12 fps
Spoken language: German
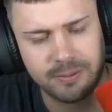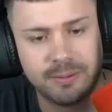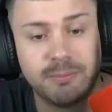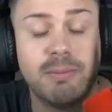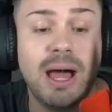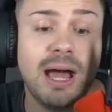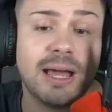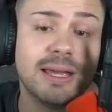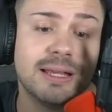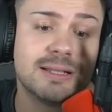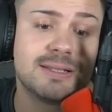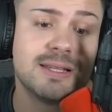Mach
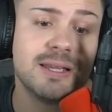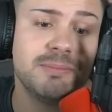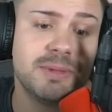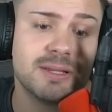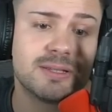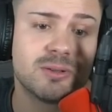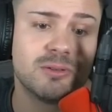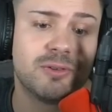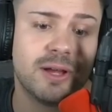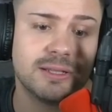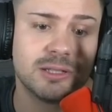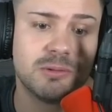jetzt, nimm das und
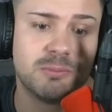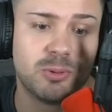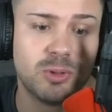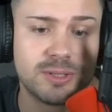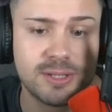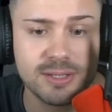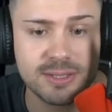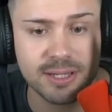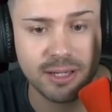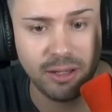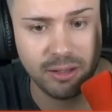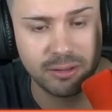fertig, ich bin Polizist,
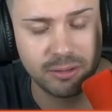ja.